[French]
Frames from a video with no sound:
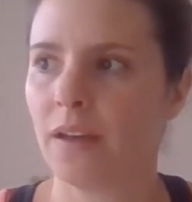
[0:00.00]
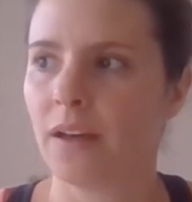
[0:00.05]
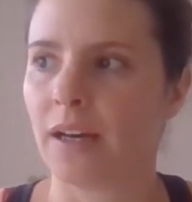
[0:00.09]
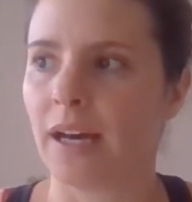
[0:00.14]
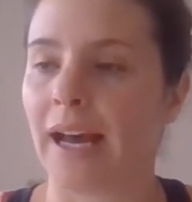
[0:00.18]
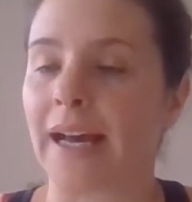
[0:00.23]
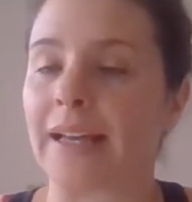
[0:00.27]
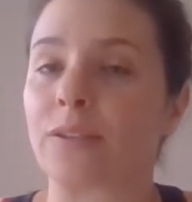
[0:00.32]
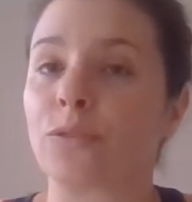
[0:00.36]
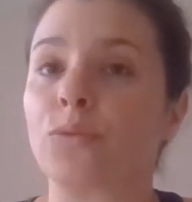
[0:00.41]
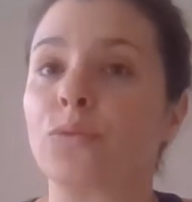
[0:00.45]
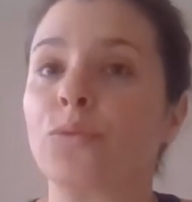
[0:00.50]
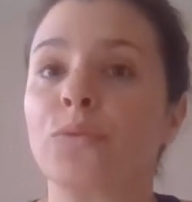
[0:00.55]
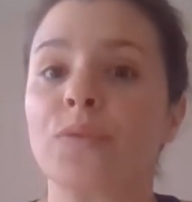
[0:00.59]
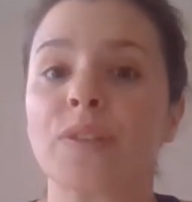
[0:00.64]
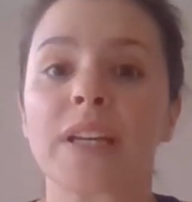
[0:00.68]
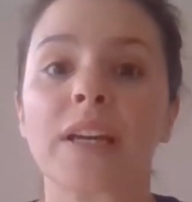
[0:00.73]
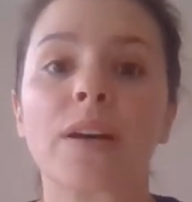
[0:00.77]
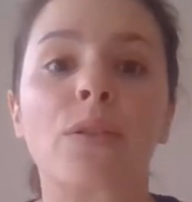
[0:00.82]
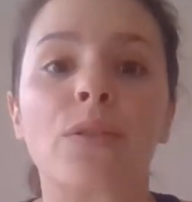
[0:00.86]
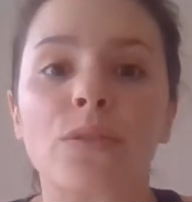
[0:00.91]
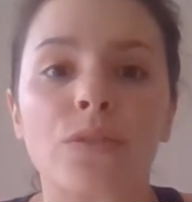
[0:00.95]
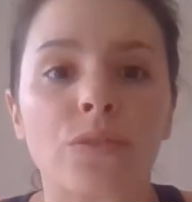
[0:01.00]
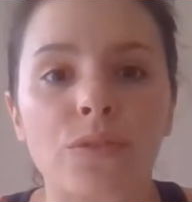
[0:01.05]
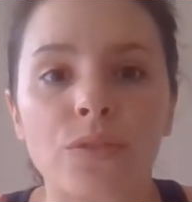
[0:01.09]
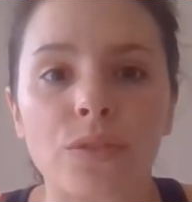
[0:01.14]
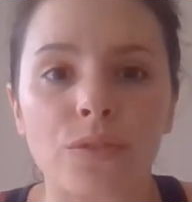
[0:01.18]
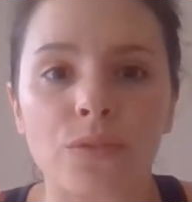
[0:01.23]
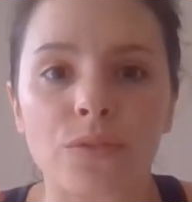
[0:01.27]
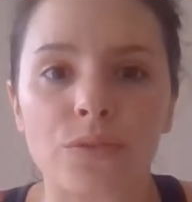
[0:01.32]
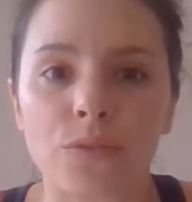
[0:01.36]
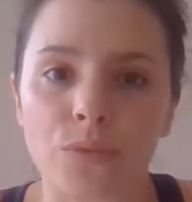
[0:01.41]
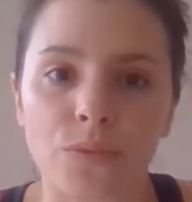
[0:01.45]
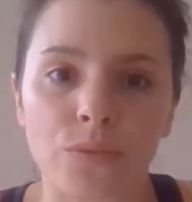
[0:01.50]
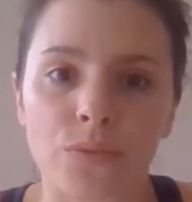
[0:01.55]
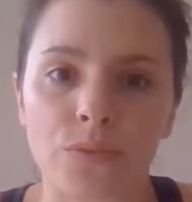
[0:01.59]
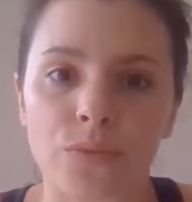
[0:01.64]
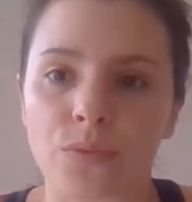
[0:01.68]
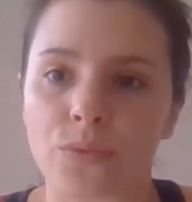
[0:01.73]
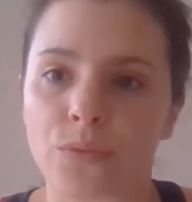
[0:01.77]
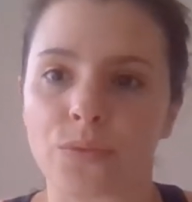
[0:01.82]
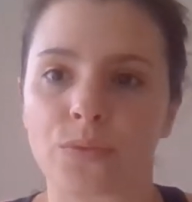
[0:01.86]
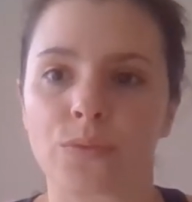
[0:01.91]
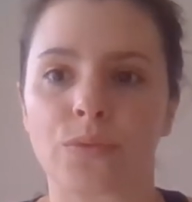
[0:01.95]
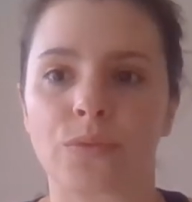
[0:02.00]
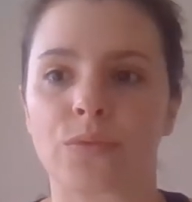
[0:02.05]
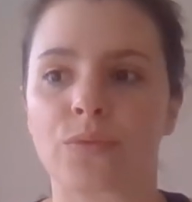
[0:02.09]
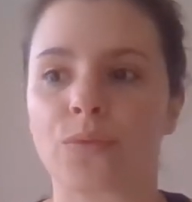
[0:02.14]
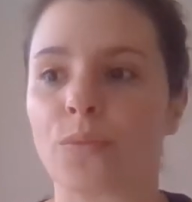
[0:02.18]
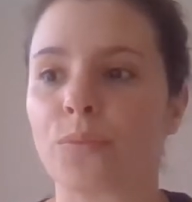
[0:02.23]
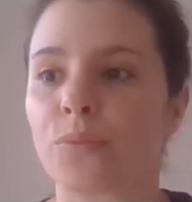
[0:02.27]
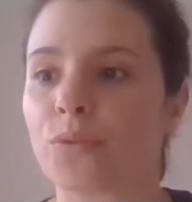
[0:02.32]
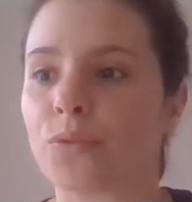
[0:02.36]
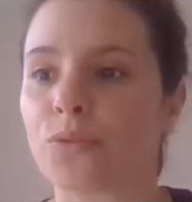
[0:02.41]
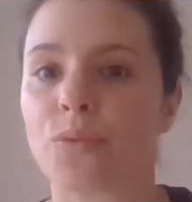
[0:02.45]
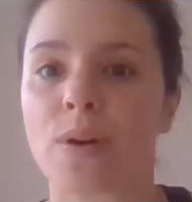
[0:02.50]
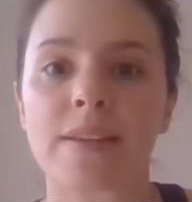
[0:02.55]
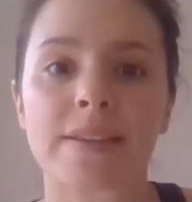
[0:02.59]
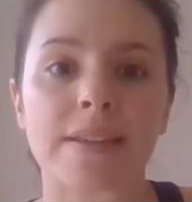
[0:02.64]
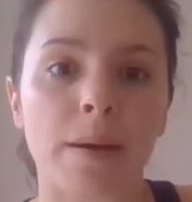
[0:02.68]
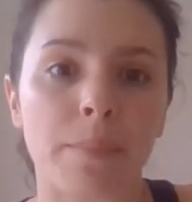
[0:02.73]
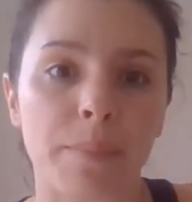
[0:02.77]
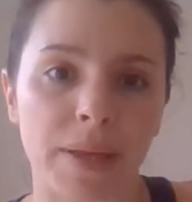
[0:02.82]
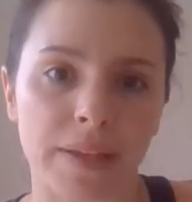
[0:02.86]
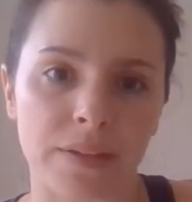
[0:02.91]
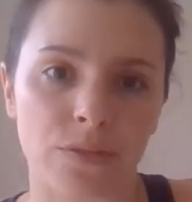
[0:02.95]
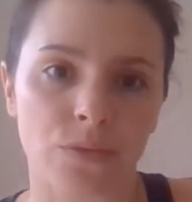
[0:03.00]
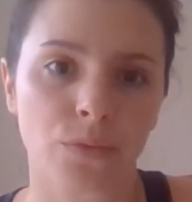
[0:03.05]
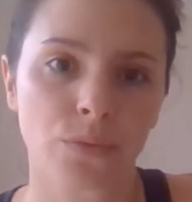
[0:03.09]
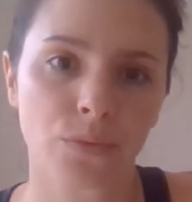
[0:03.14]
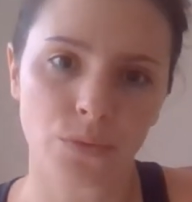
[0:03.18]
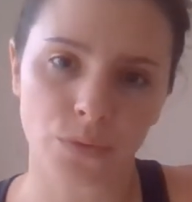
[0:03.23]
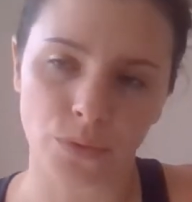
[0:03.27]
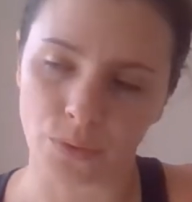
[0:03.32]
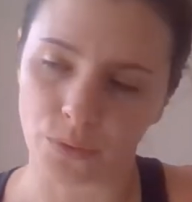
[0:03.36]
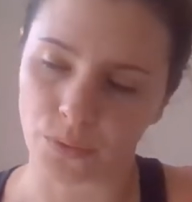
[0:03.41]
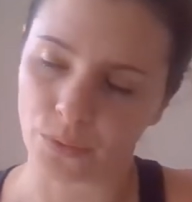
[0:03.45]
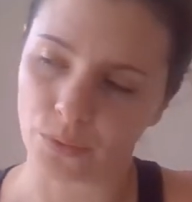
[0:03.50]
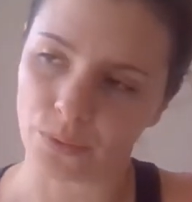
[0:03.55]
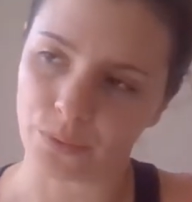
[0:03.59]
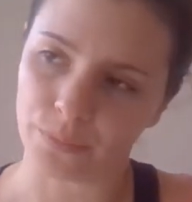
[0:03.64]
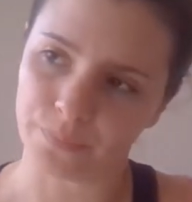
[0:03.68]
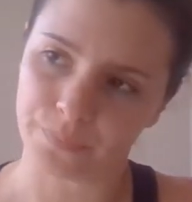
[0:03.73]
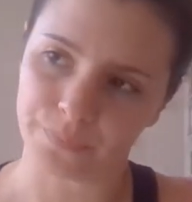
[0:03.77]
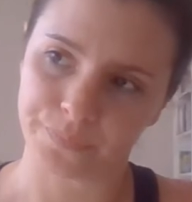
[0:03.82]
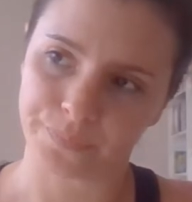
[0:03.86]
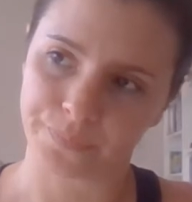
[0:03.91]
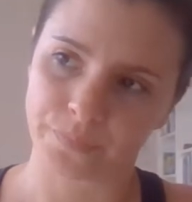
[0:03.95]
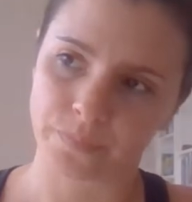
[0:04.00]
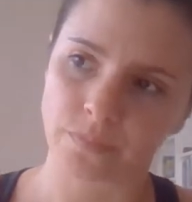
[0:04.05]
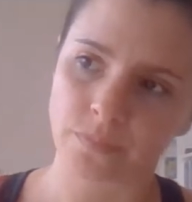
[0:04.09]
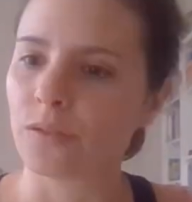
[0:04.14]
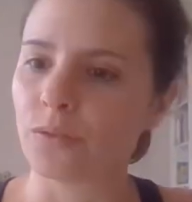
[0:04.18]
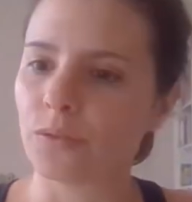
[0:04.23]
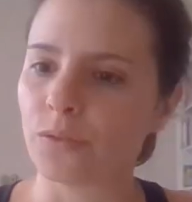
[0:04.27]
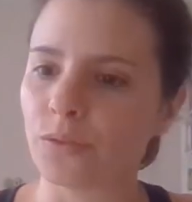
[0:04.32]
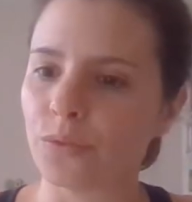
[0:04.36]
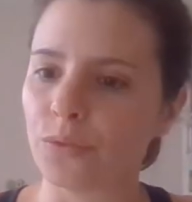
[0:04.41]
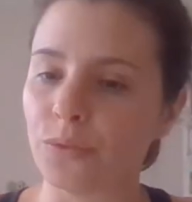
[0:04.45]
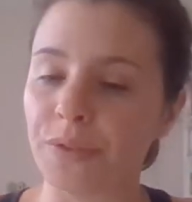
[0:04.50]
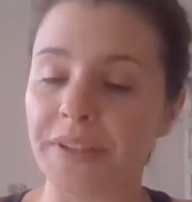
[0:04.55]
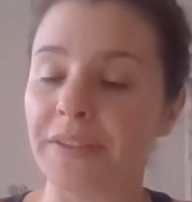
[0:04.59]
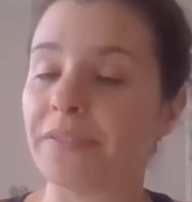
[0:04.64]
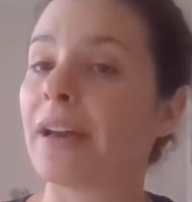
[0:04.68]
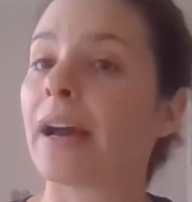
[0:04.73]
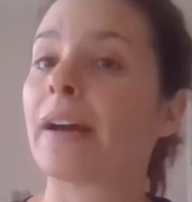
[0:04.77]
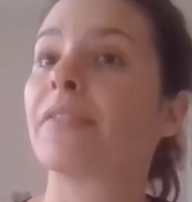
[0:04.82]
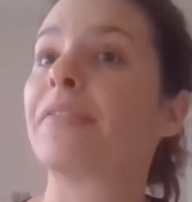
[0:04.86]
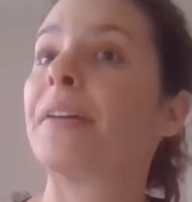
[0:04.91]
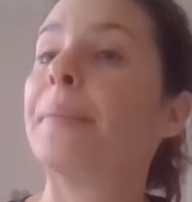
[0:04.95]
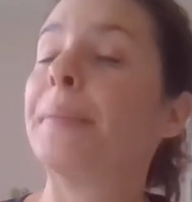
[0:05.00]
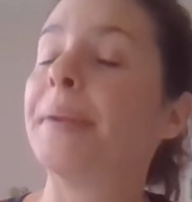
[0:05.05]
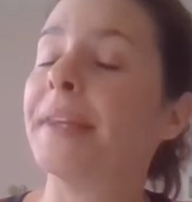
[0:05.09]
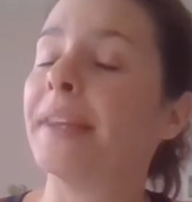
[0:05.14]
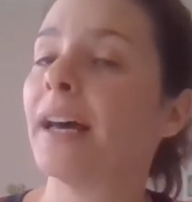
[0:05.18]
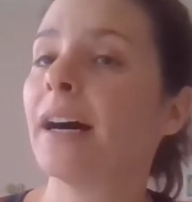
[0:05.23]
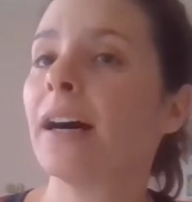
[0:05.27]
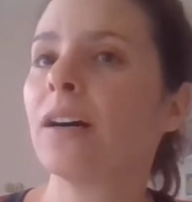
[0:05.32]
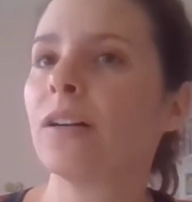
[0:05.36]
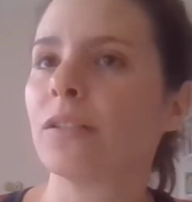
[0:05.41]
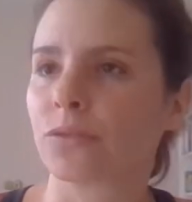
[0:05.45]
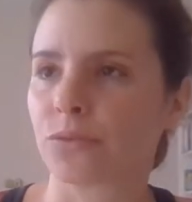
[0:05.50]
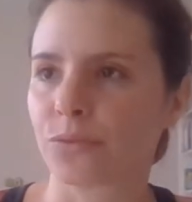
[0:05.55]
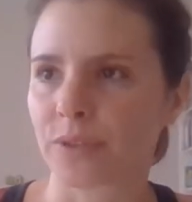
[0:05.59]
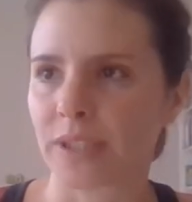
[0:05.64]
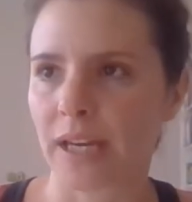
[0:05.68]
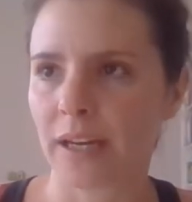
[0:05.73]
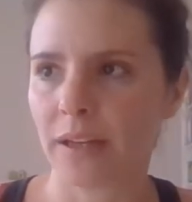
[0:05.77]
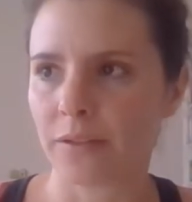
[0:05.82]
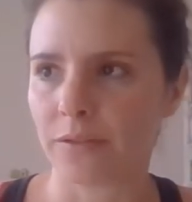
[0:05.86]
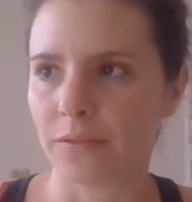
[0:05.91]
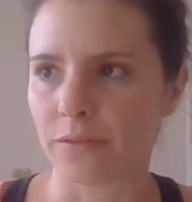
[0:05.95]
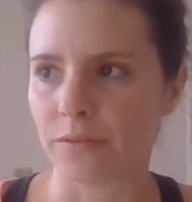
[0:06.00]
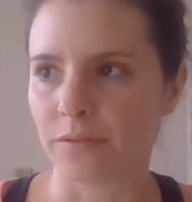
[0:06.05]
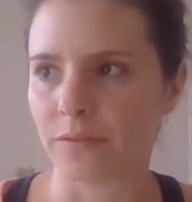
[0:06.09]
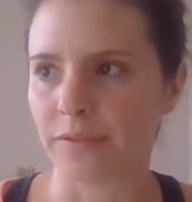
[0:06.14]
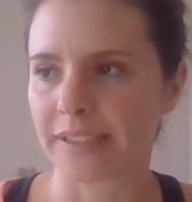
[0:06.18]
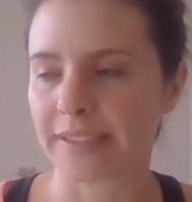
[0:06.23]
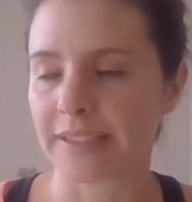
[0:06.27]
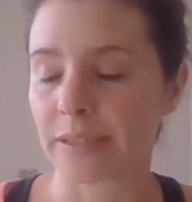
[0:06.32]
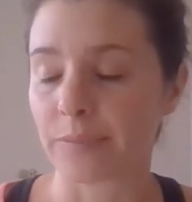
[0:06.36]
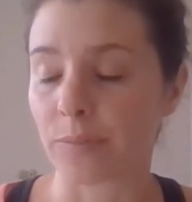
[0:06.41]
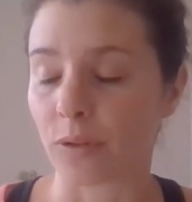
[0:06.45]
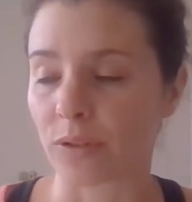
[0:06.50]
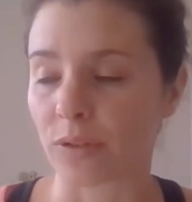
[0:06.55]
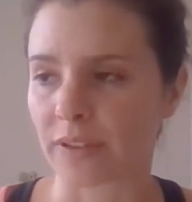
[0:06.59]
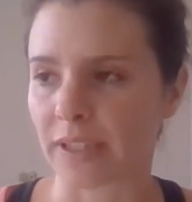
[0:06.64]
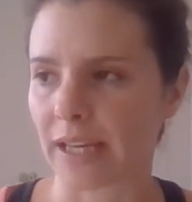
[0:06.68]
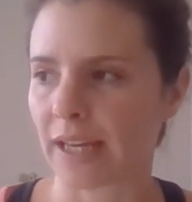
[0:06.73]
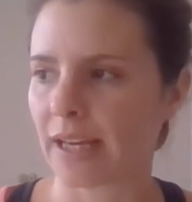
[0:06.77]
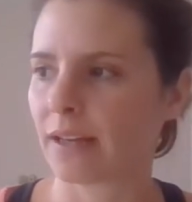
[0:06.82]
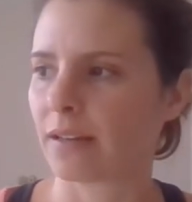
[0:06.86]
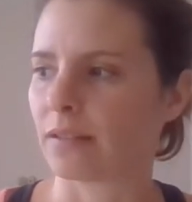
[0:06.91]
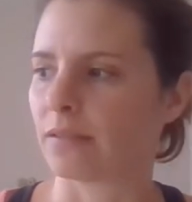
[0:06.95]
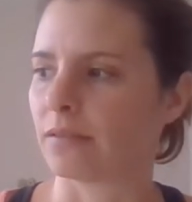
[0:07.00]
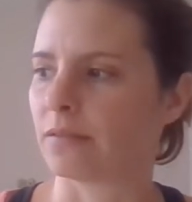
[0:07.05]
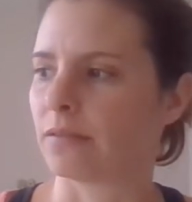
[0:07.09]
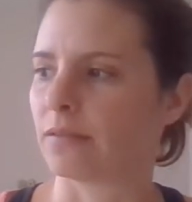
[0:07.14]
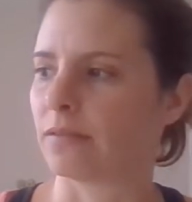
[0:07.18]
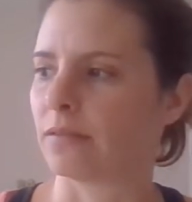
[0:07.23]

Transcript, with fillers: à assouvir euh, son, besoin, sa passion de, de l'univers féminin, en tout cas vestimentaire.